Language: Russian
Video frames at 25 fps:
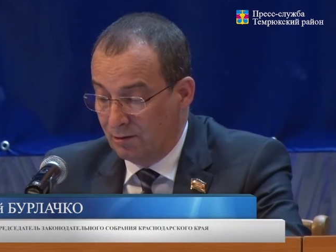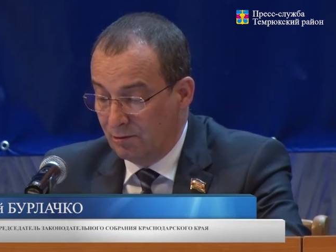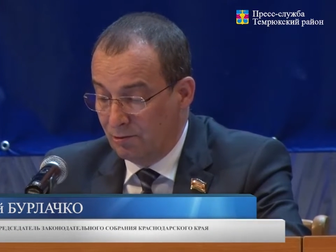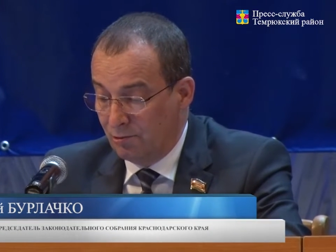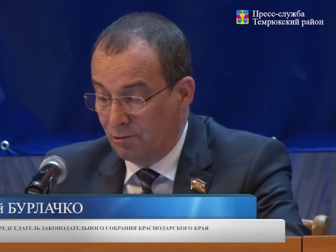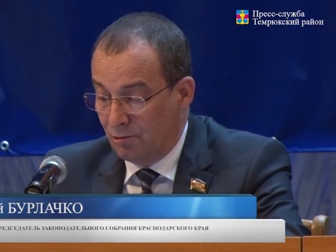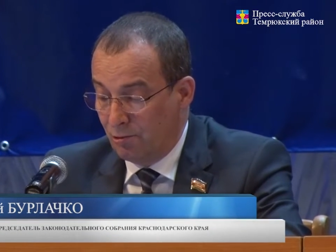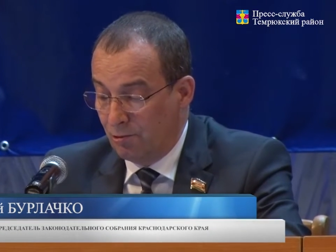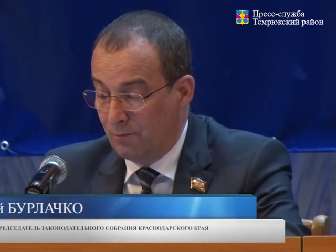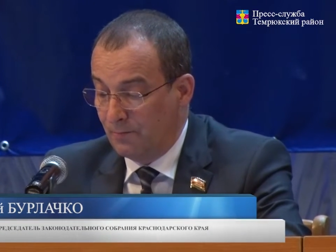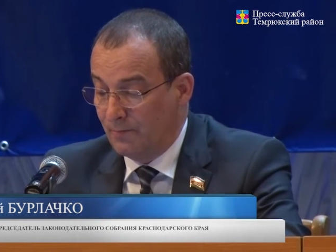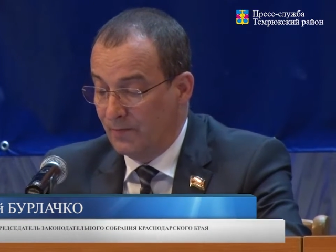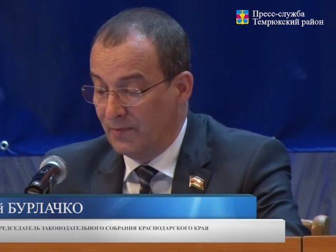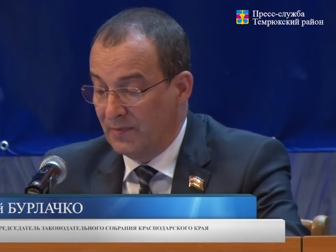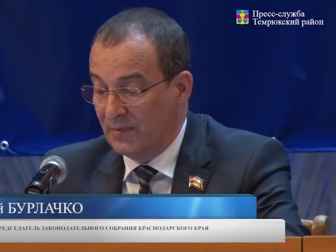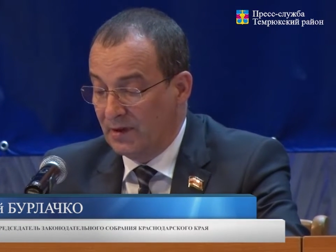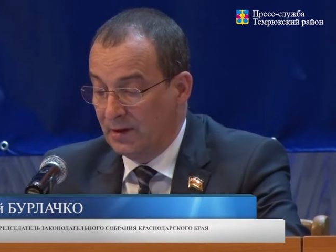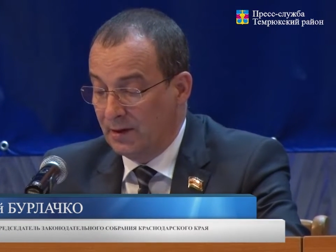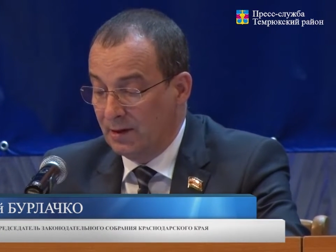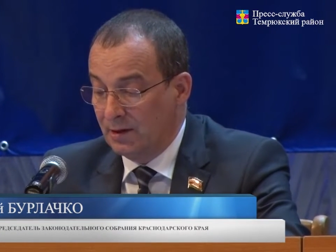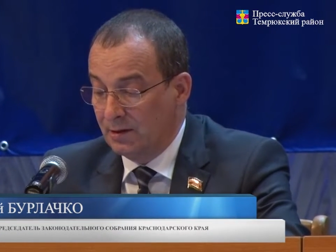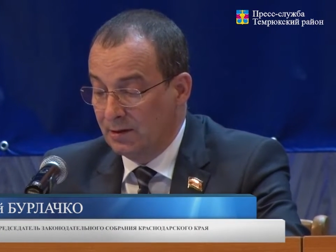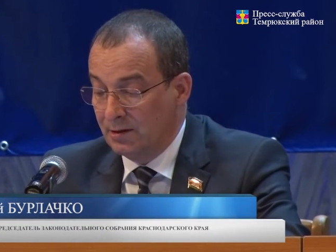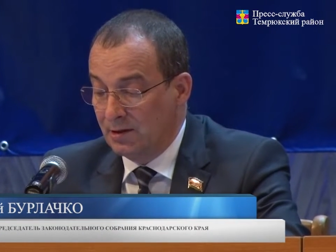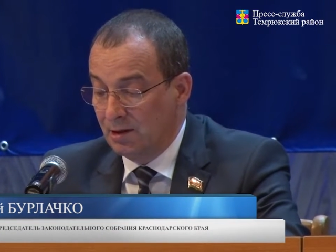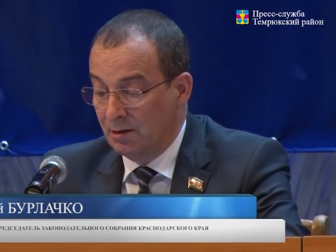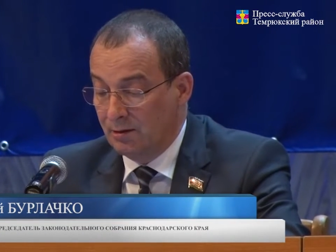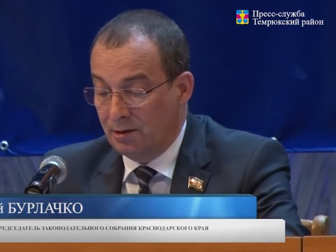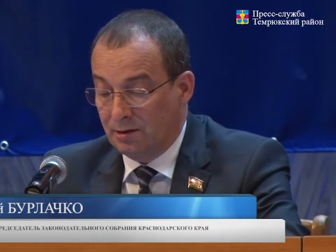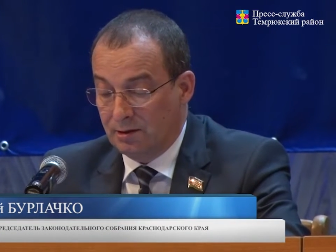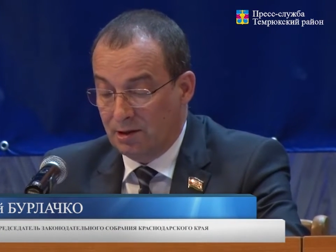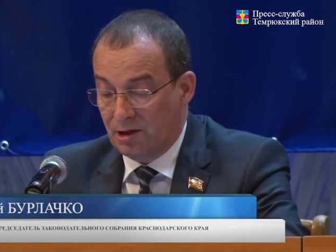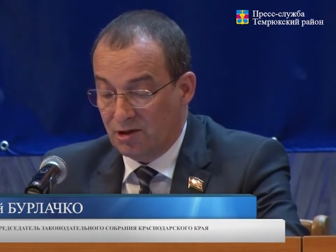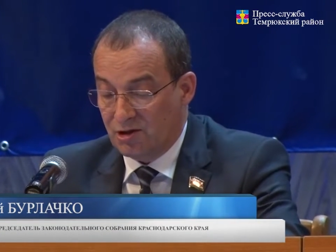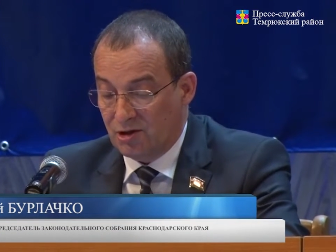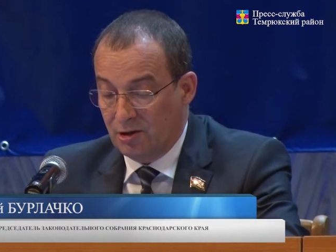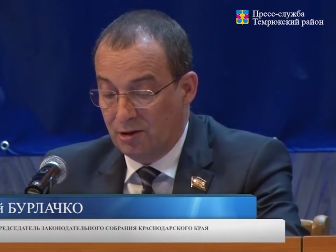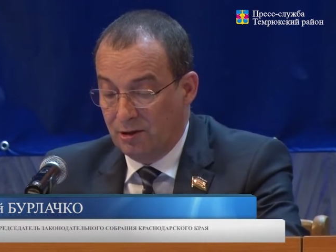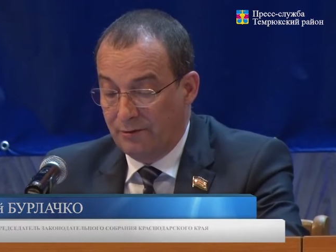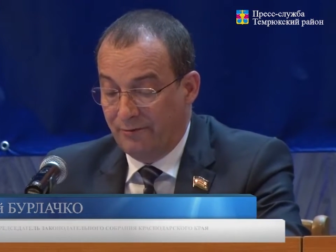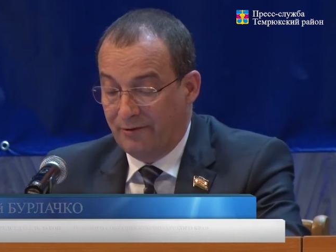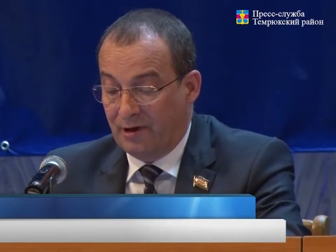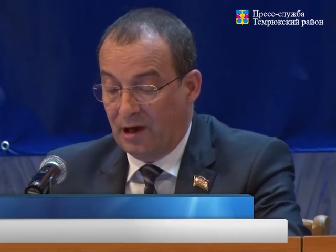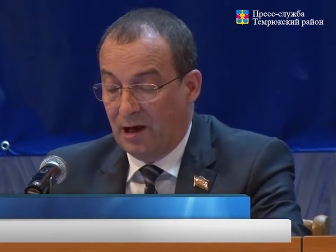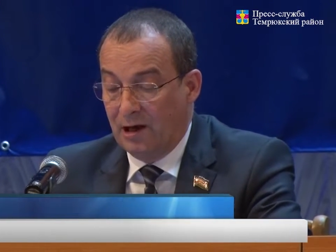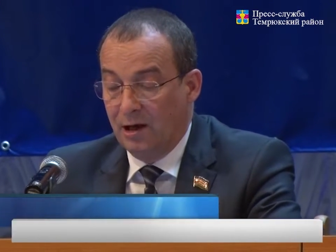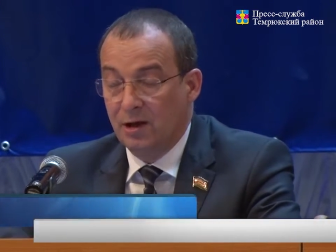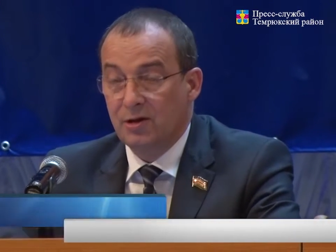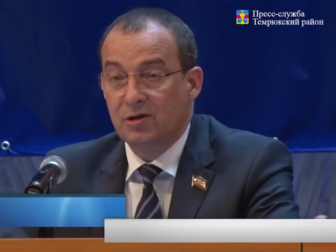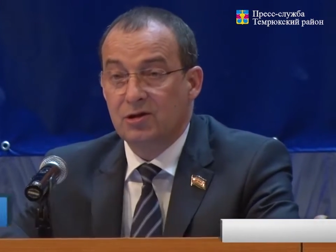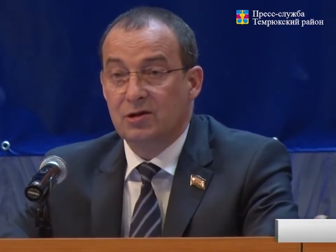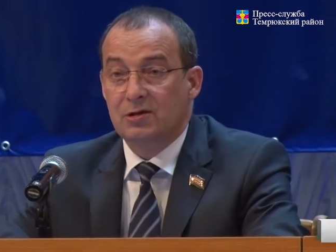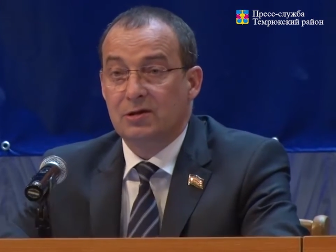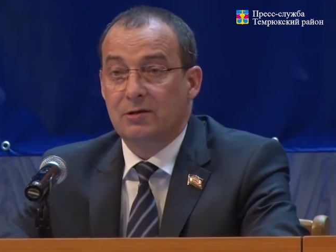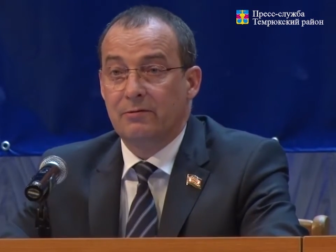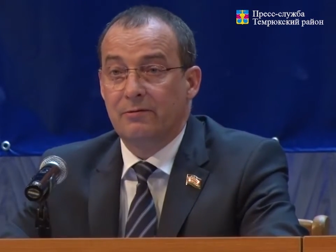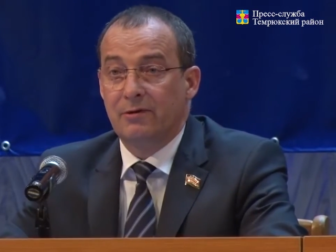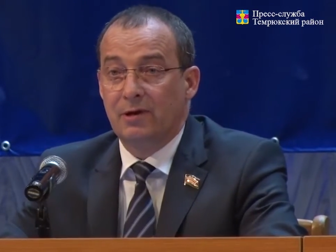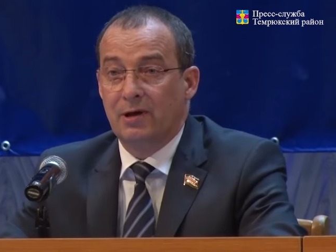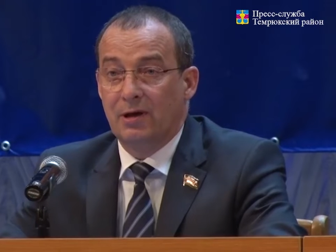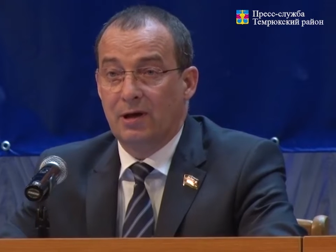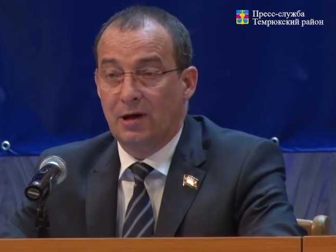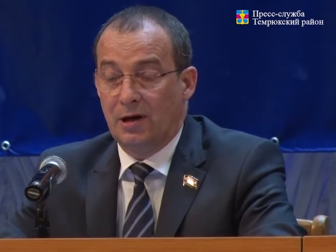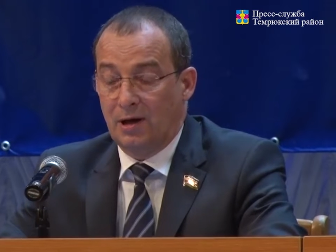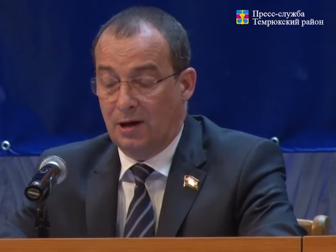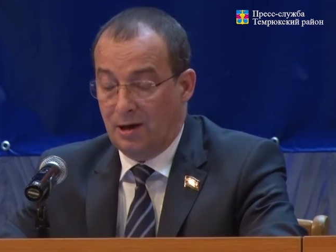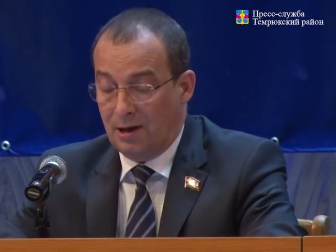Но дело даже не в количестве,